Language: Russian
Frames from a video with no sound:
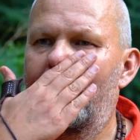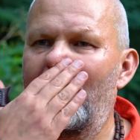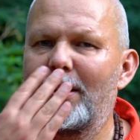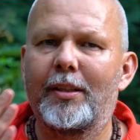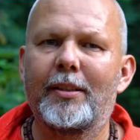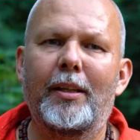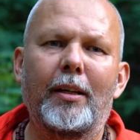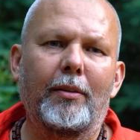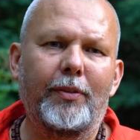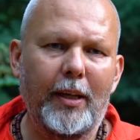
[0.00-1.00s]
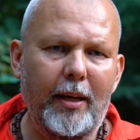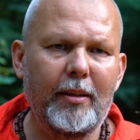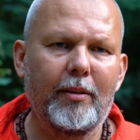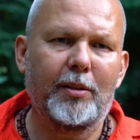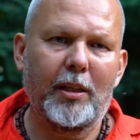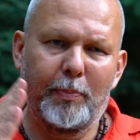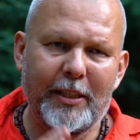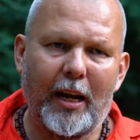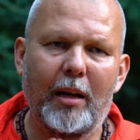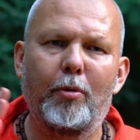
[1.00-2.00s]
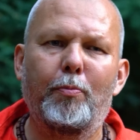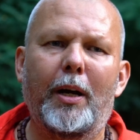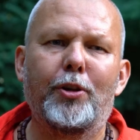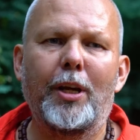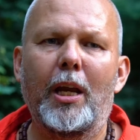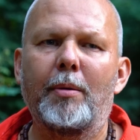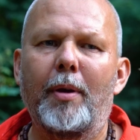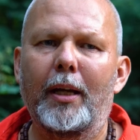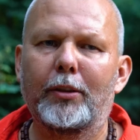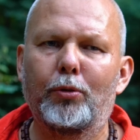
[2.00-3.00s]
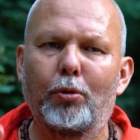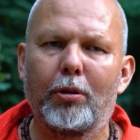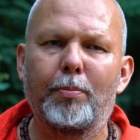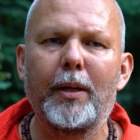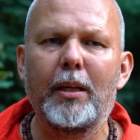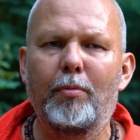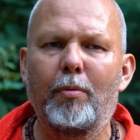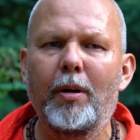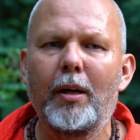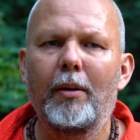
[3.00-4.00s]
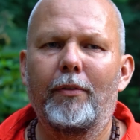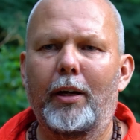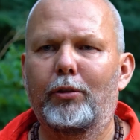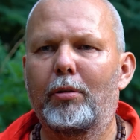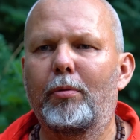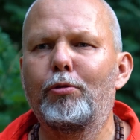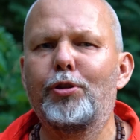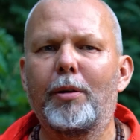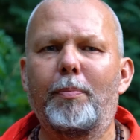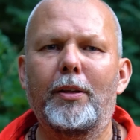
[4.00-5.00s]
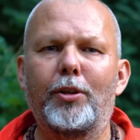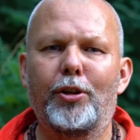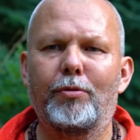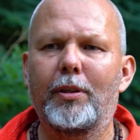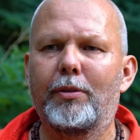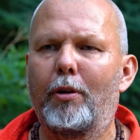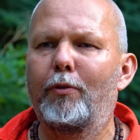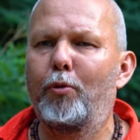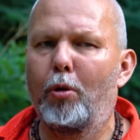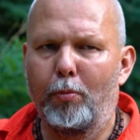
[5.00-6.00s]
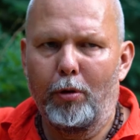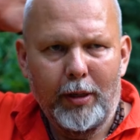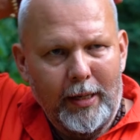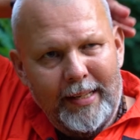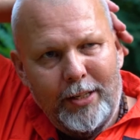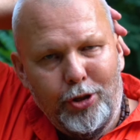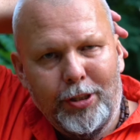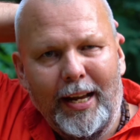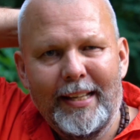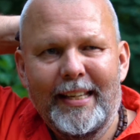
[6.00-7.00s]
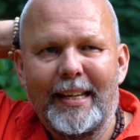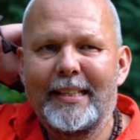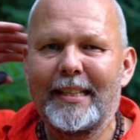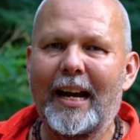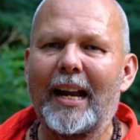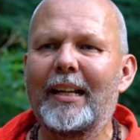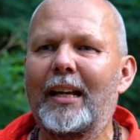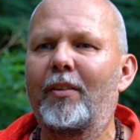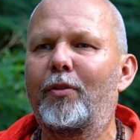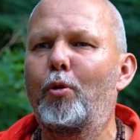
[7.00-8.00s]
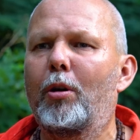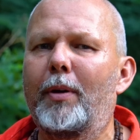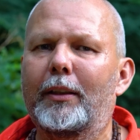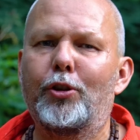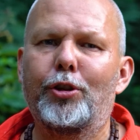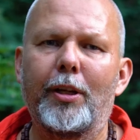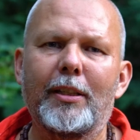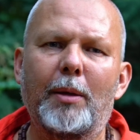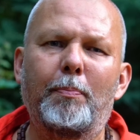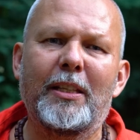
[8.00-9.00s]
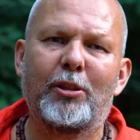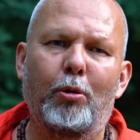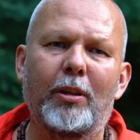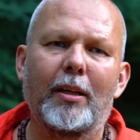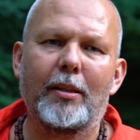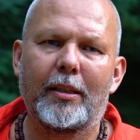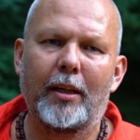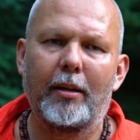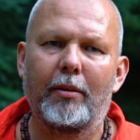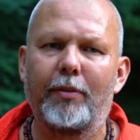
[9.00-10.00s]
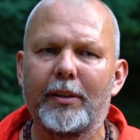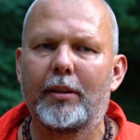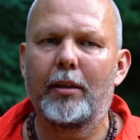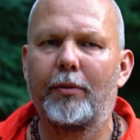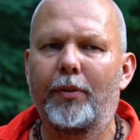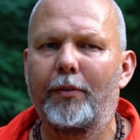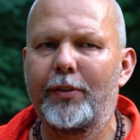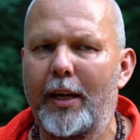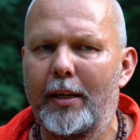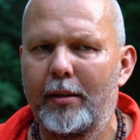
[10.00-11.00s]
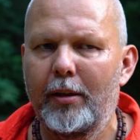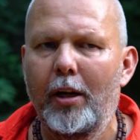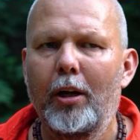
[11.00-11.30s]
200 стрел в день со специальными упражнениями – это тот минимум, в котором лучник поддерживает свою форму. Считается идеальная форма – это 400-500 стрел, выстрелов в день.